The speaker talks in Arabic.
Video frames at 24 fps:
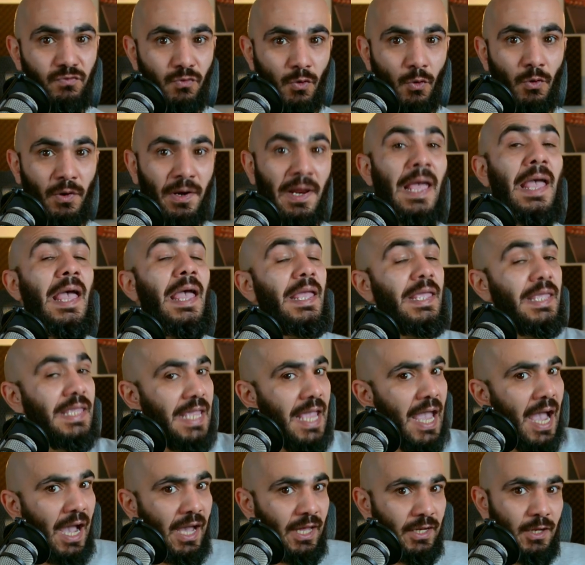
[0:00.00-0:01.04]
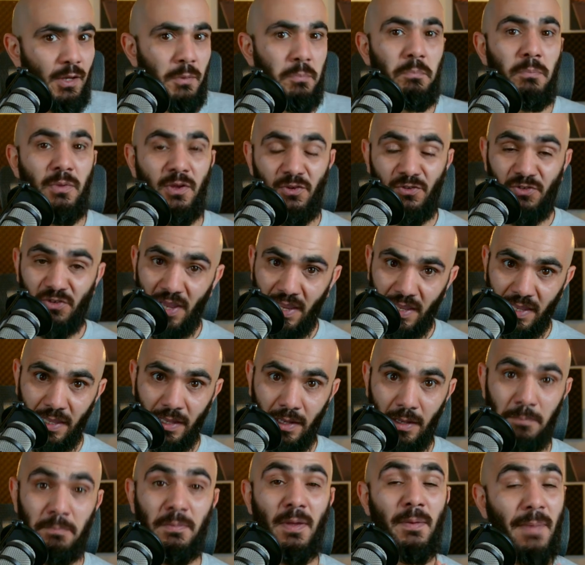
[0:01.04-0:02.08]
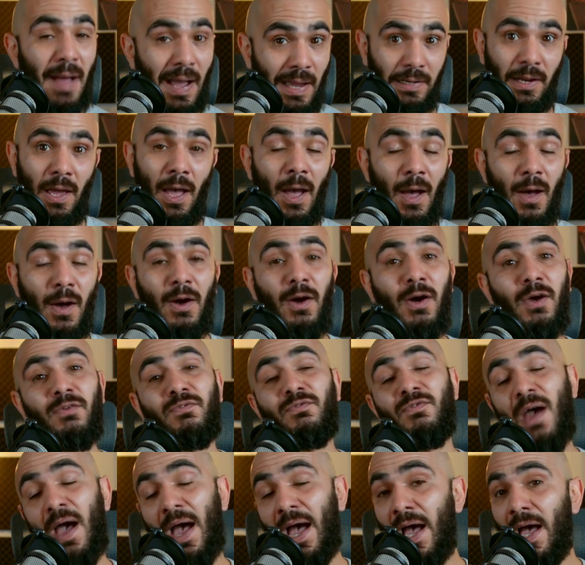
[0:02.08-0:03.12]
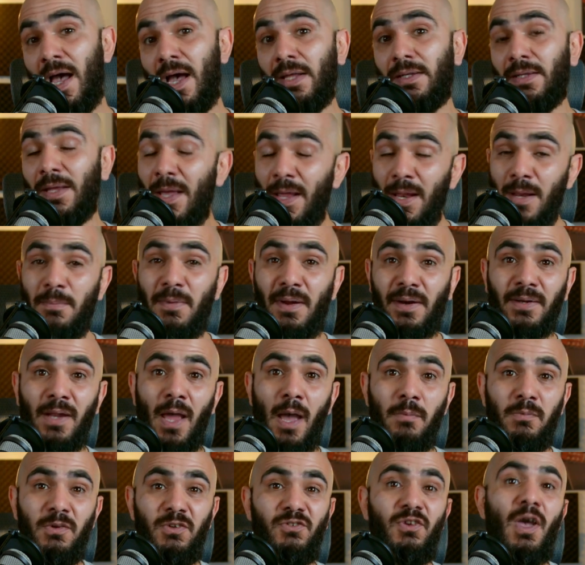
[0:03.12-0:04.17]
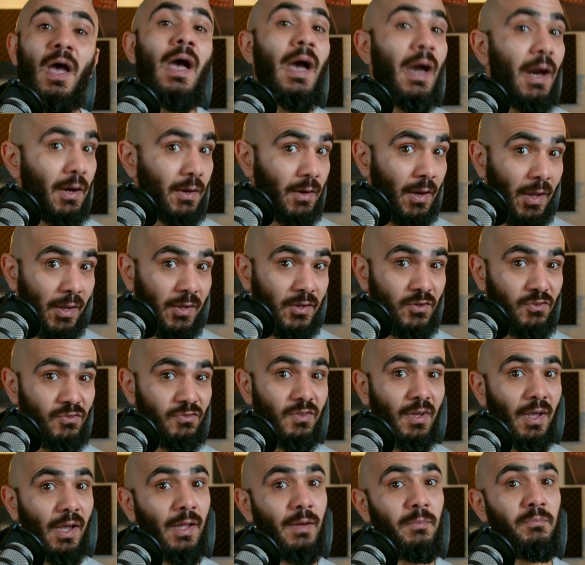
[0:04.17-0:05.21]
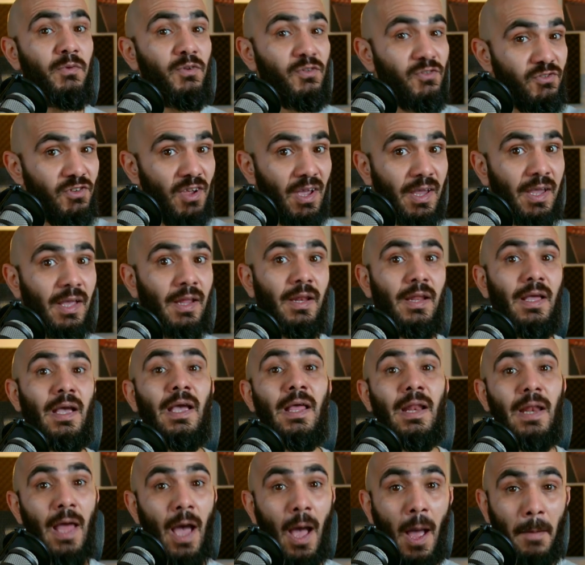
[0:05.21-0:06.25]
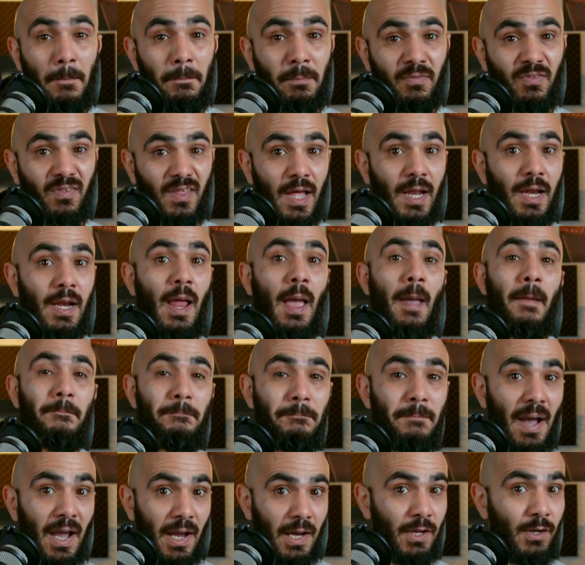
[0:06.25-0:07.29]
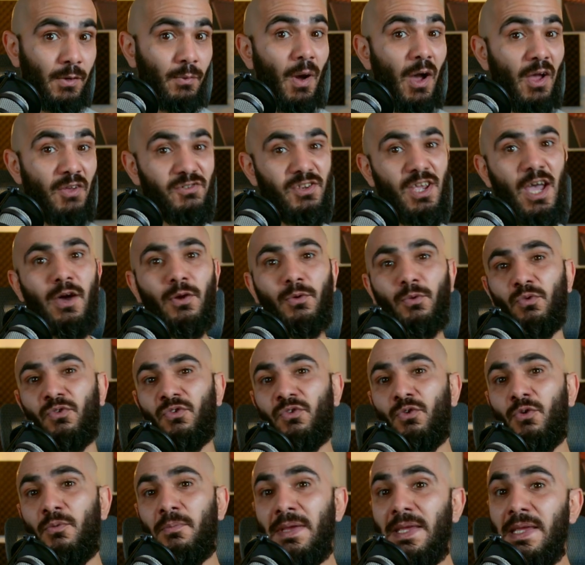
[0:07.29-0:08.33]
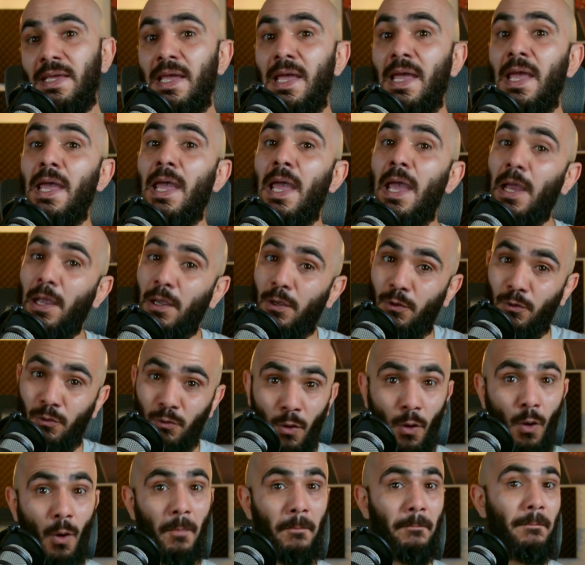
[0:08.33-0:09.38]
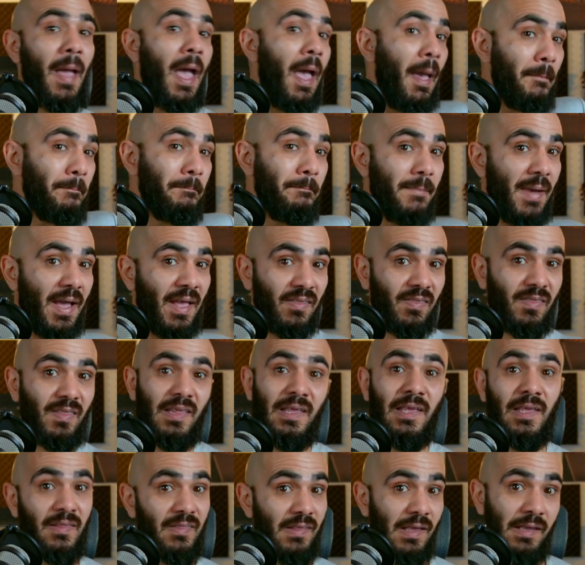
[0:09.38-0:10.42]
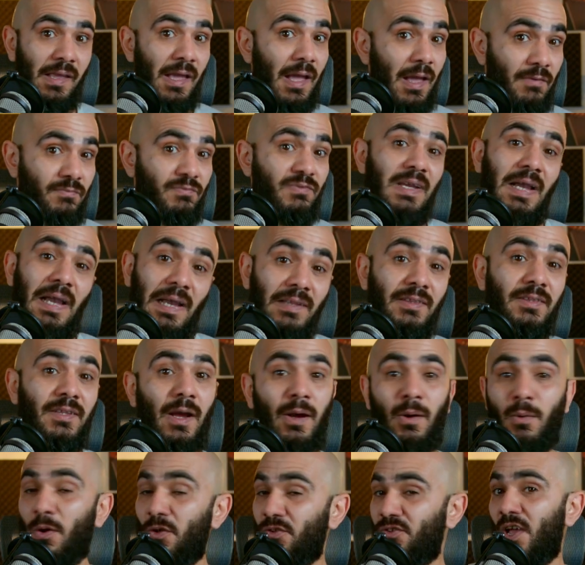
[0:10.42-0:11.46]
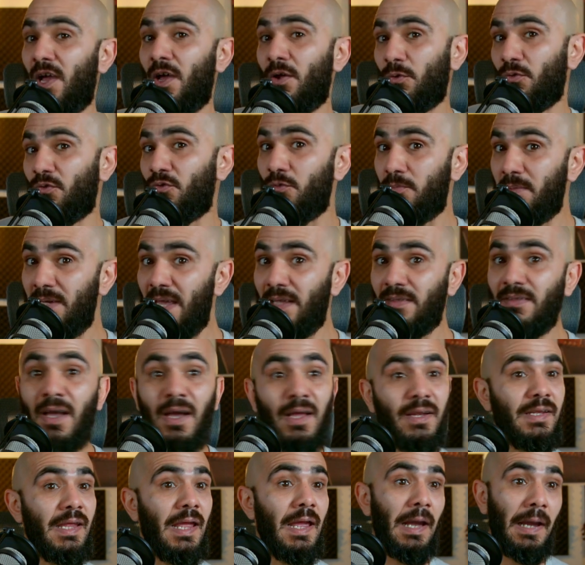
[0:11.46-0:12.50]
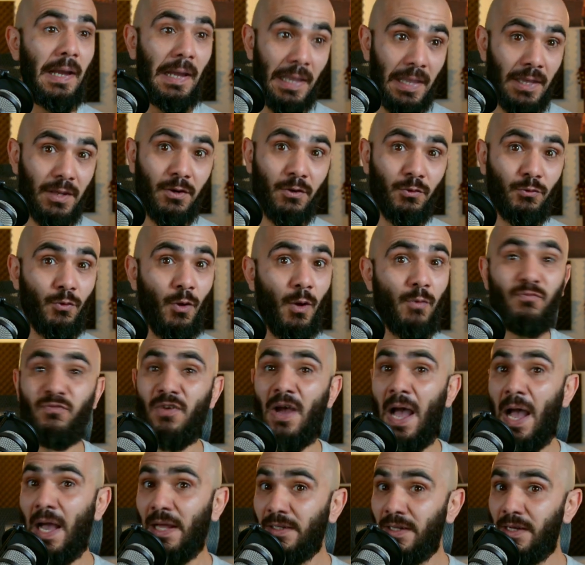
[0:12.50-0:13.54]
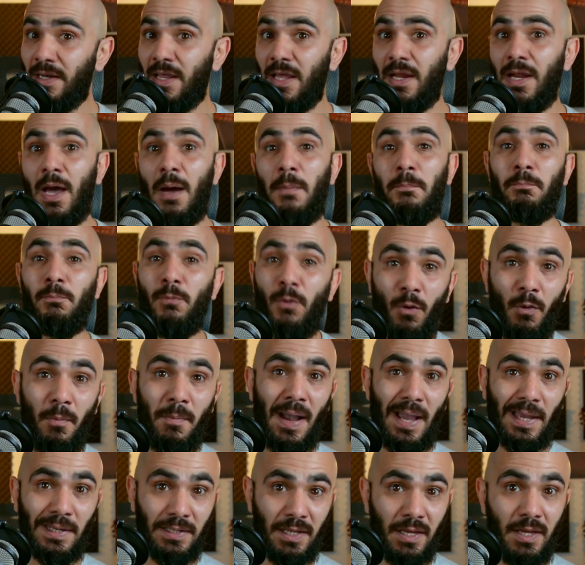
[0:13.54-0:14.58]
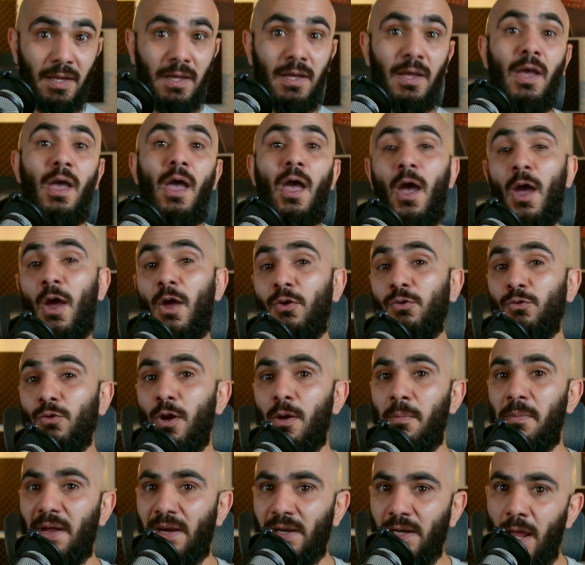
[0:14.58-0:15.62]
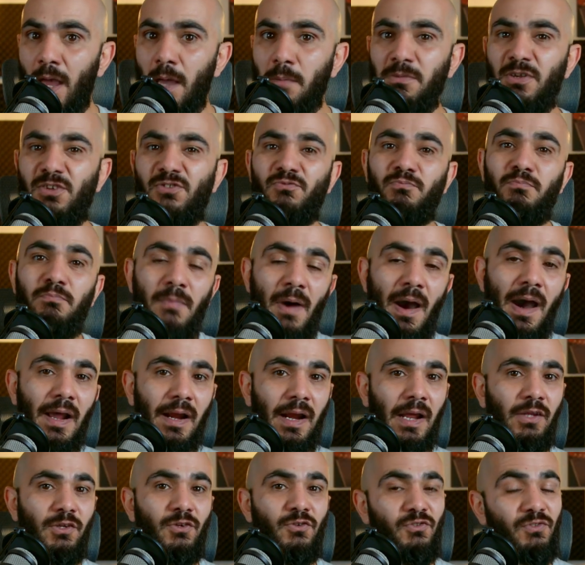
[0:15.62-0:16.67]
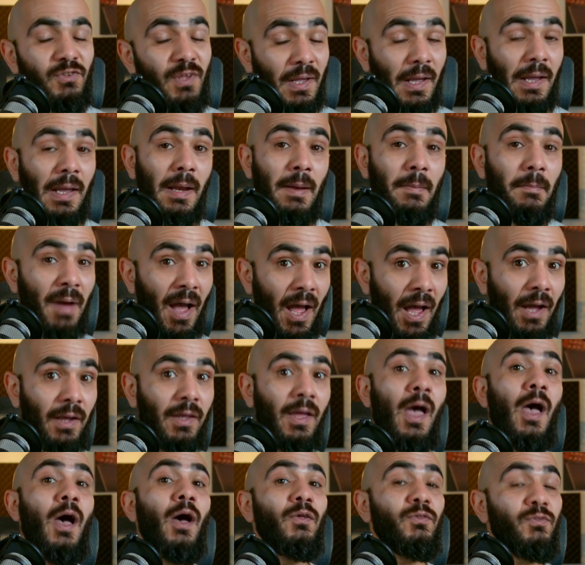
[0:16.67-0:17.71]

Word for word: 4 يعني بشكل بمعنى آخر فهذا البرنامج رح يشتغل بالشكل الأمثل مع الواجهة الرسومية جنوم بس إذا كان في عندك واجهة رسومية تانية غير جنوم فهذا الكلام مو معناه أنه البرنامج البرنامج ما رح يشتغل معك